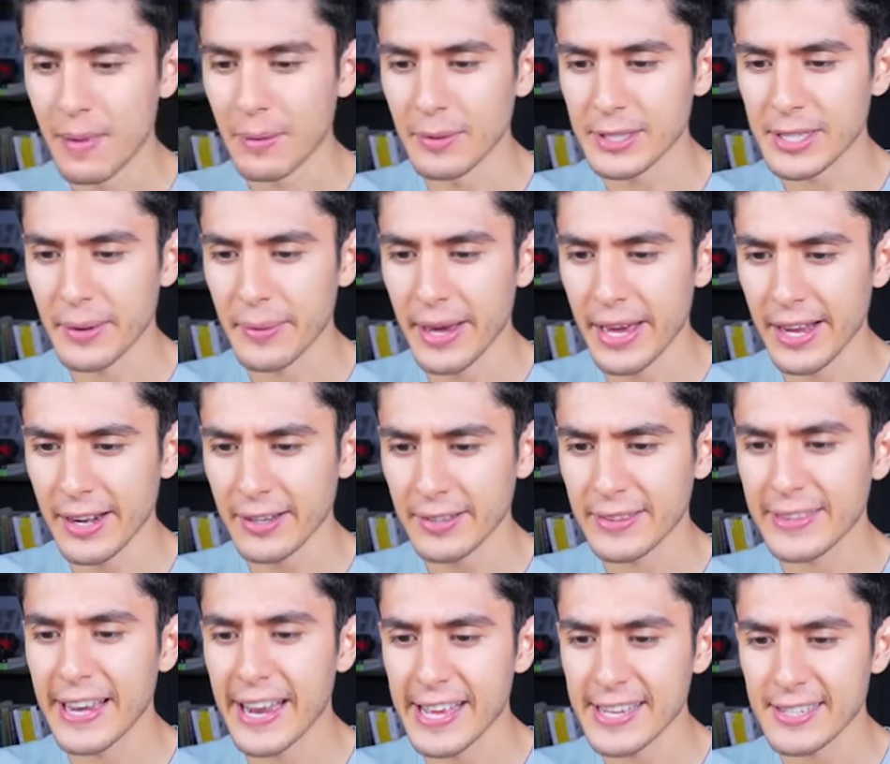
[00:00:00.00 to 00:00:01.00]
Vamos a ver.
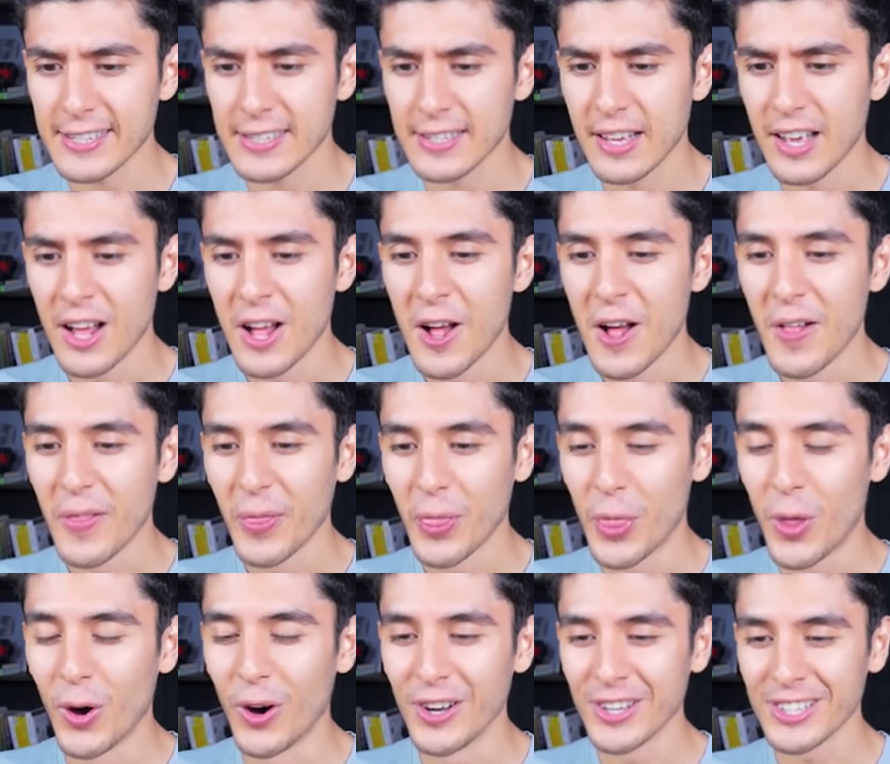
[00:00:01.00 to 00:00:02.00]
Tres,
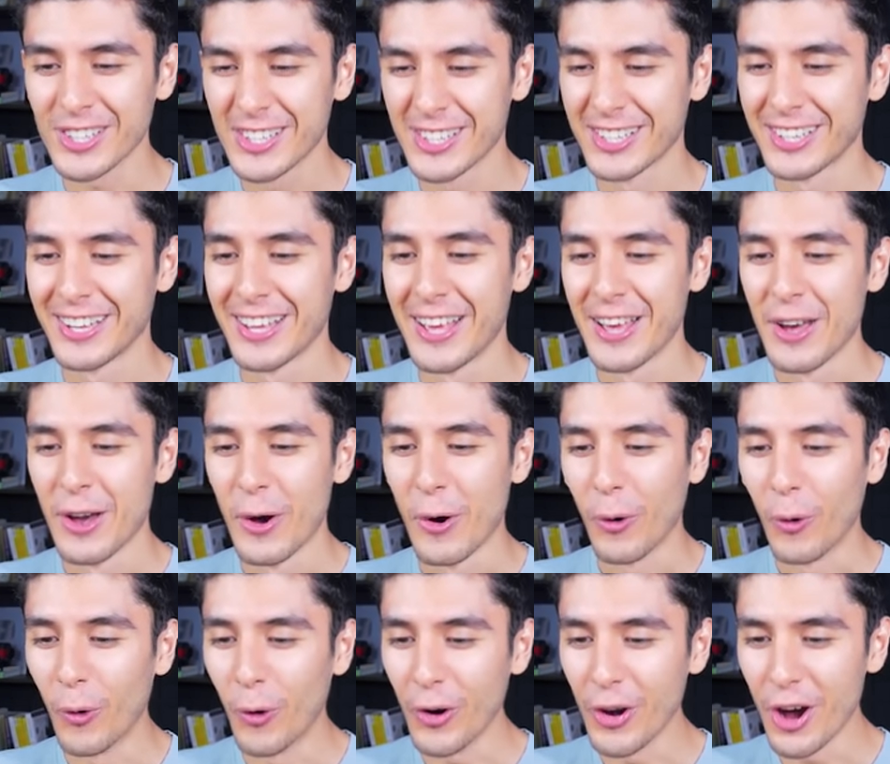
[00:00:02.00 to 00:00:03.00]
dos,
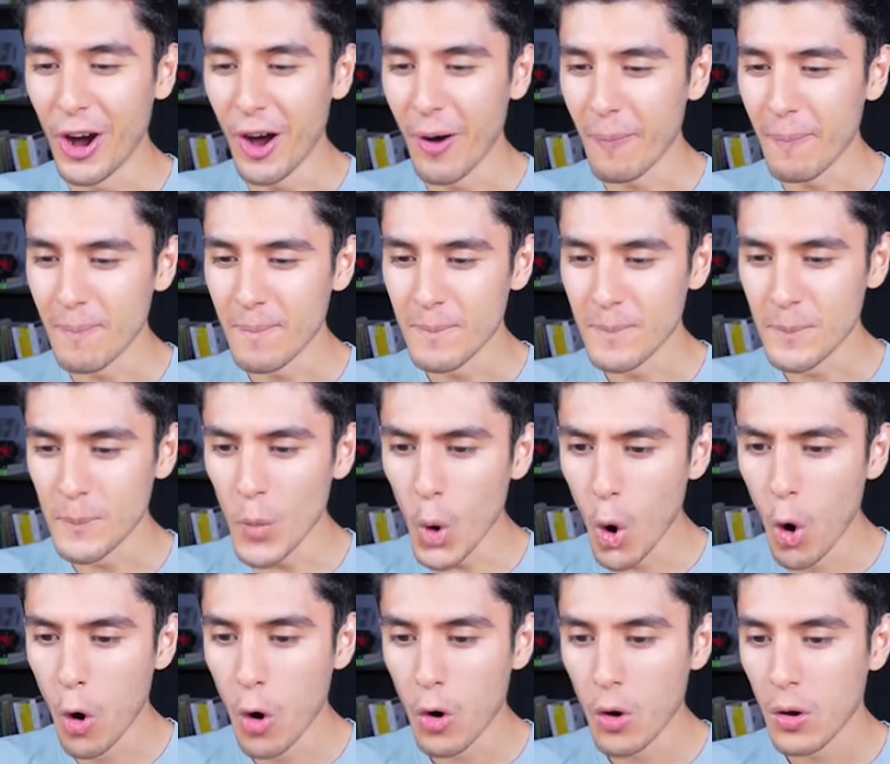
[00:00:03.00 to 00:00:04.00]
uno.
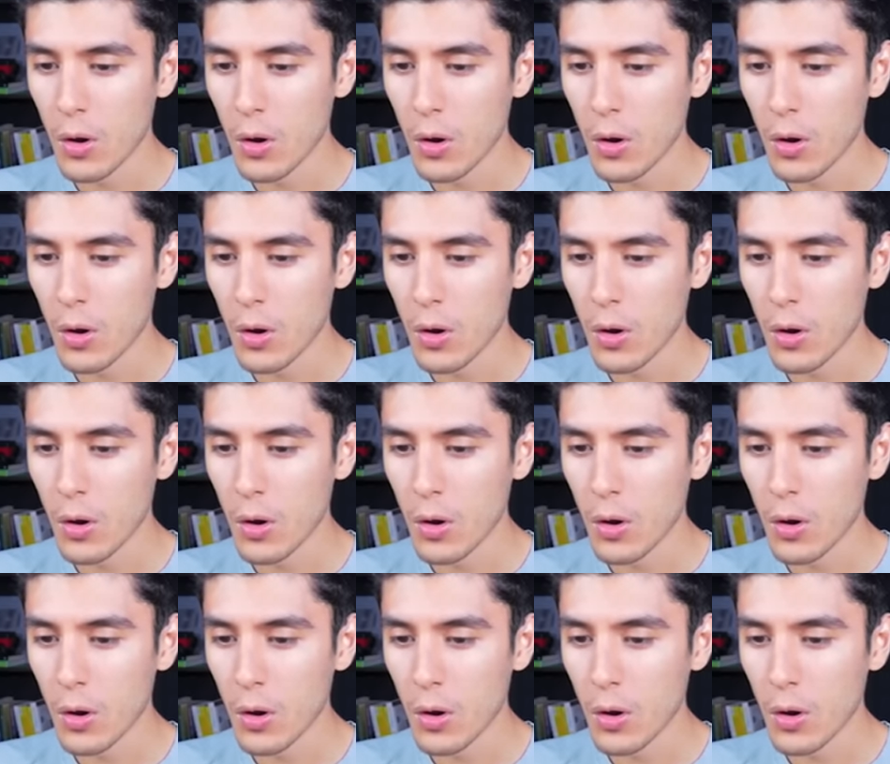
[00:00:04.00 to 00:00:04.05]
¡Uh!